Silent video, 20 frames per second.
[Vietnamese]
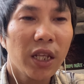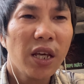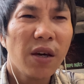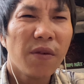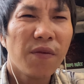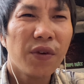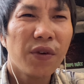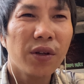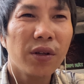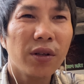địa
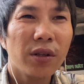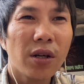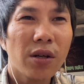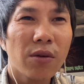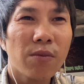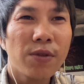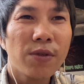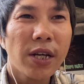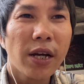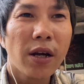phương nó
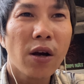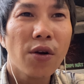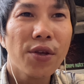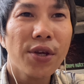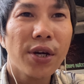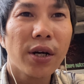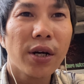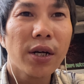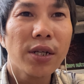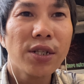cũng sẽ có
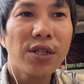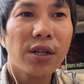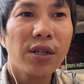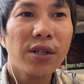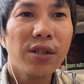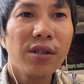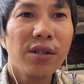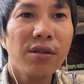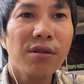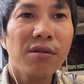những cái
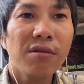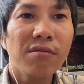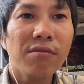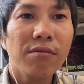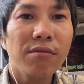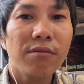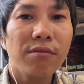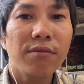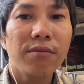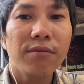sự
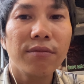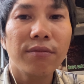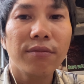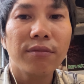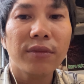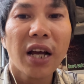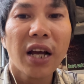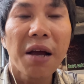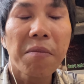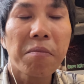
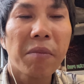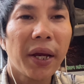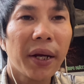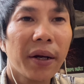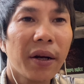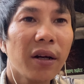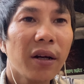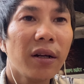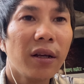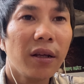khác biệt
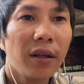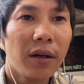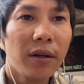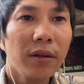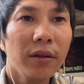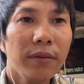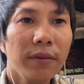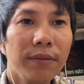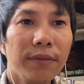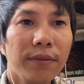rất là lớn
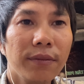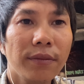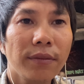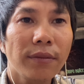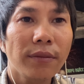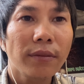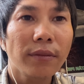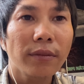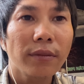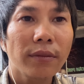
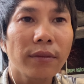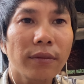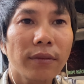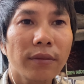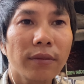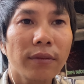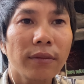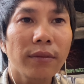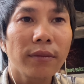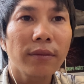
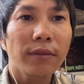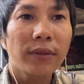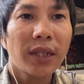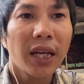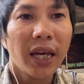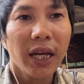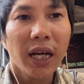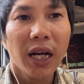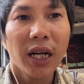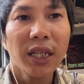
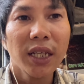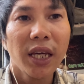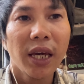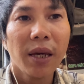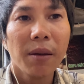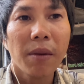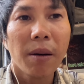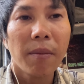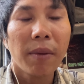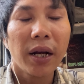thì có
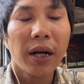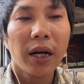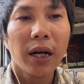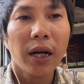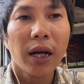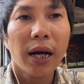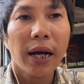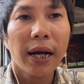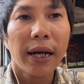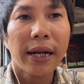gì mà mình
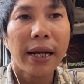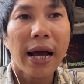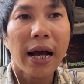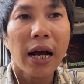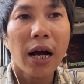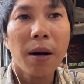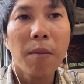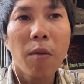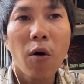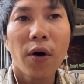à, đang
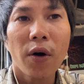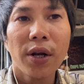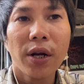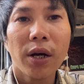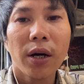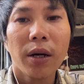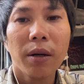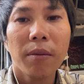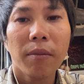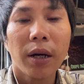ở một cái
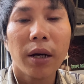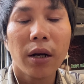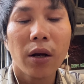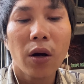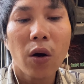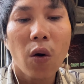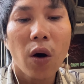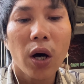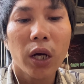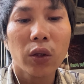nơi mà nó
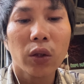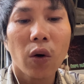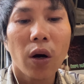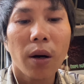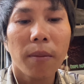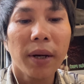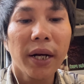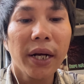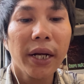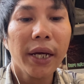hoàn
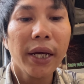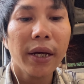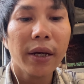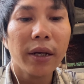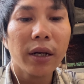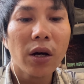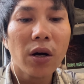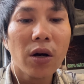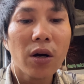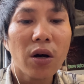toàn bình
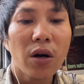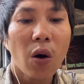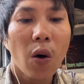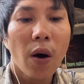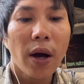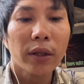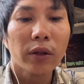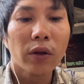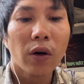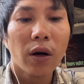yên nó
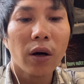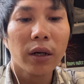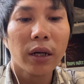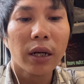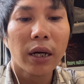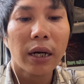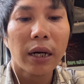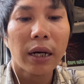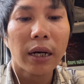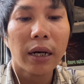hoàn toàn
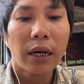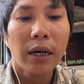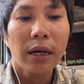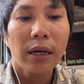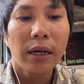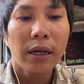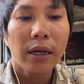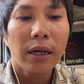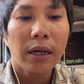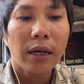là
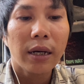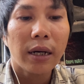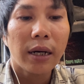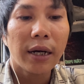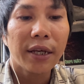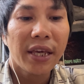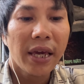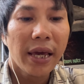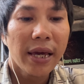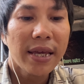à,
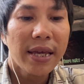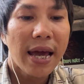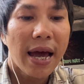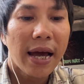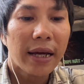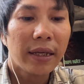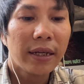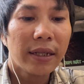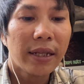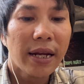dễ
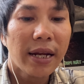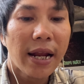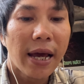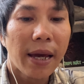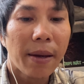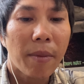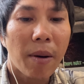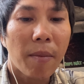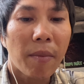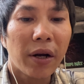dàng như thế
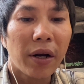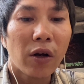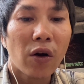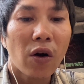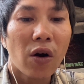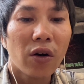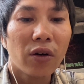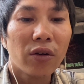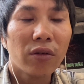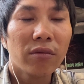này mà mình
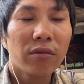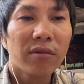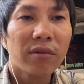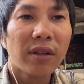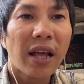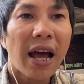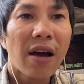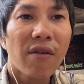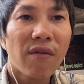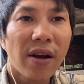còn
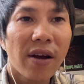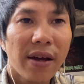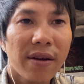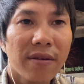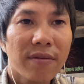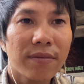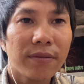than vãn